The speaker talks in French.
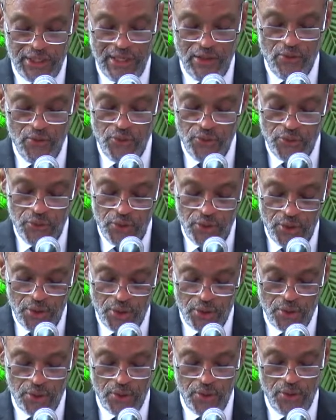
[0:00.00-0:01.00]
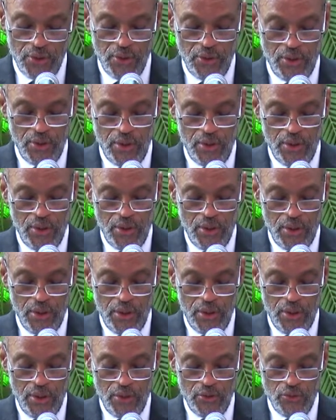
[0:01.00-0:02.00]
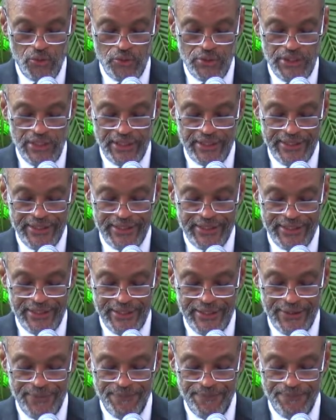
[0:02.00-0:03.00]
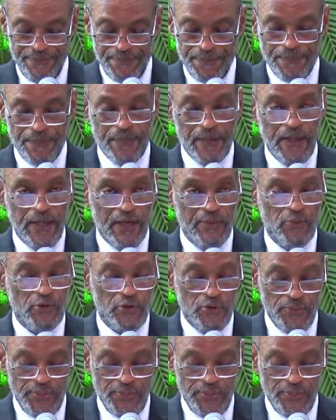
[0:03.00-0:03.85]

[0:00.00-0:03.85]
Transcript: l'honneur de diriger et à mon nom